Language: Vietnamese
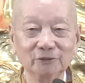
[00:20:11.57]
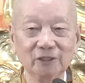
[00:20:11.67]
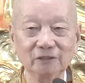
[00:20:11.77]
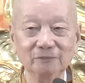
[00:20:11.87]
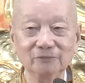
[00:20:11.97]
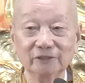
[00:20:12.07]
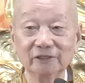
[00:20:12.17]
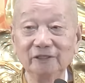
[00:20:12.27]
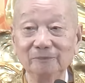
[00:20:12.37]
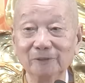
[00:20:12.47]
sân và
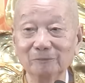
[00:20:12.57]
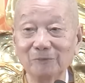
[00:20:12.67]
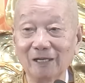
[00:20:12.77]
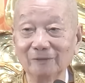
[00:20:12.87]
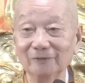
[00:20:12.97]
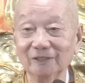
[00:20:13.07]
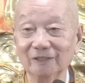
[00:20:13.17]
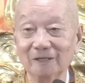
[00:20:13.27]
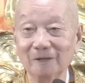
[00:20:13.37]
si, phải không? Ba cái việc này.